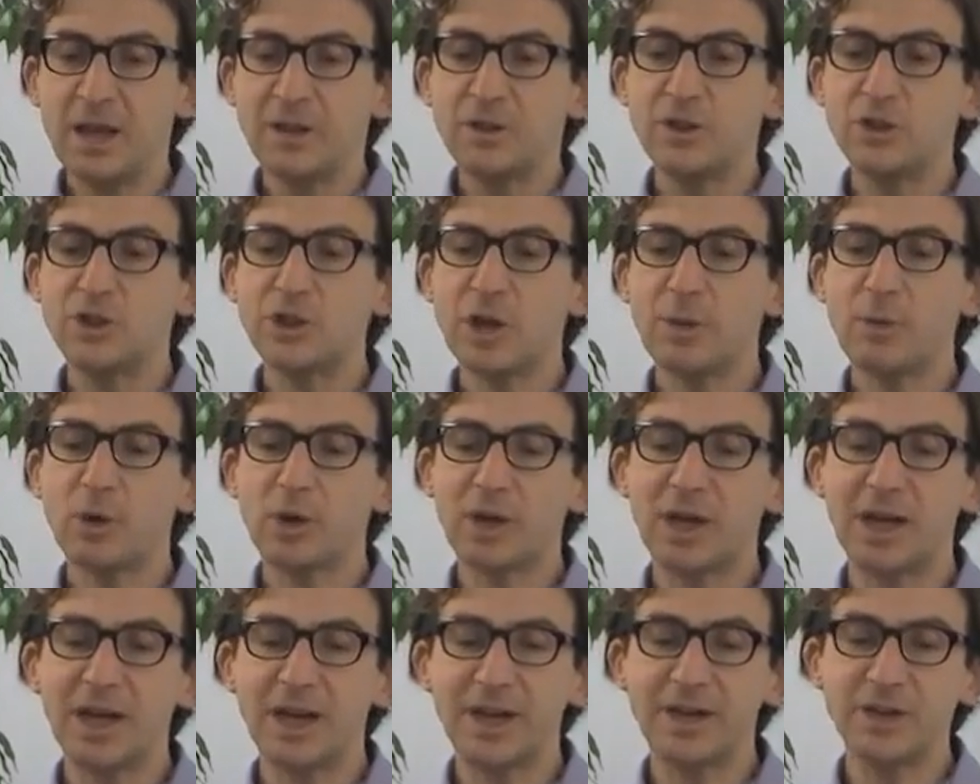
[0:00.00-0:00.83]
Diciamo
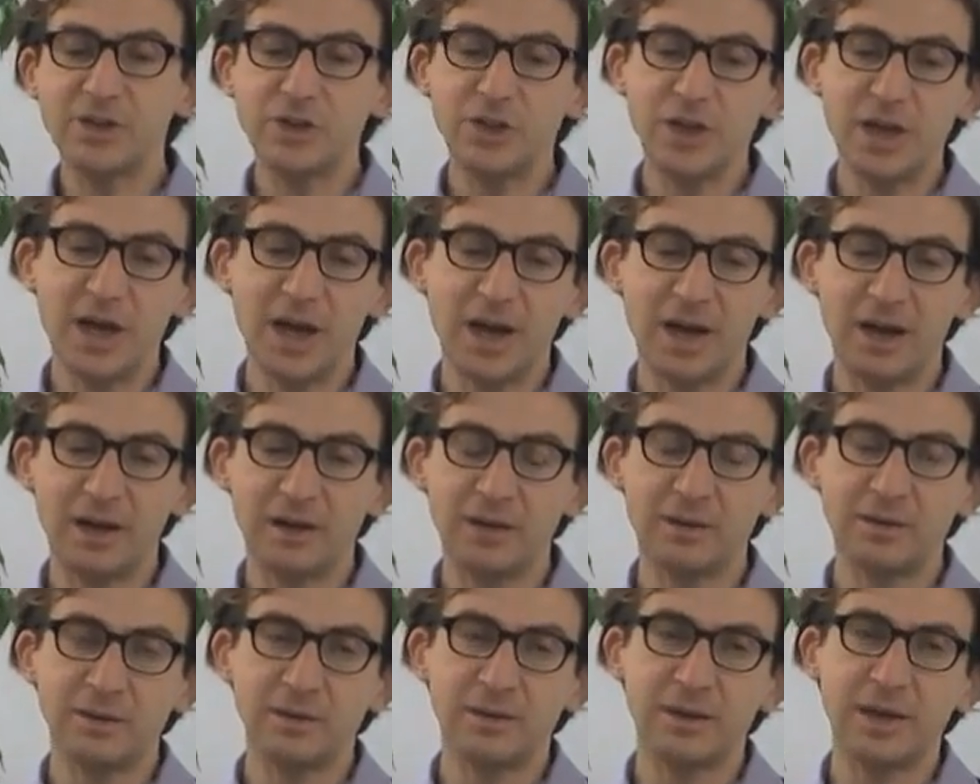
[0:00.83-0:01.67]
che la
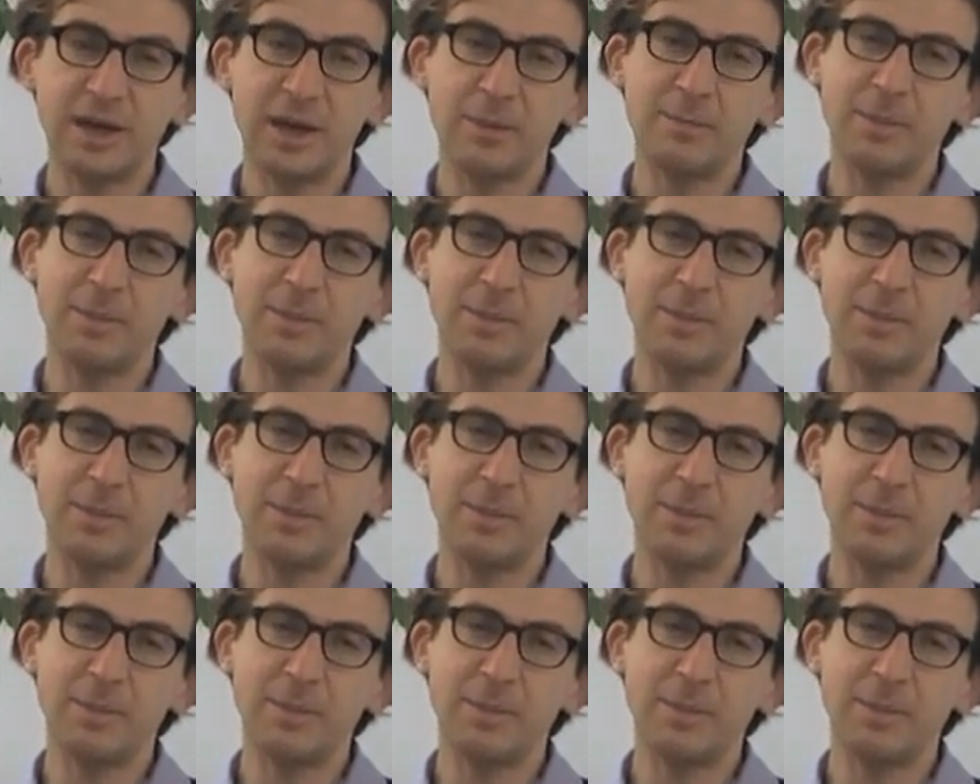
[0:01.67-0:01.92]
regia eh, è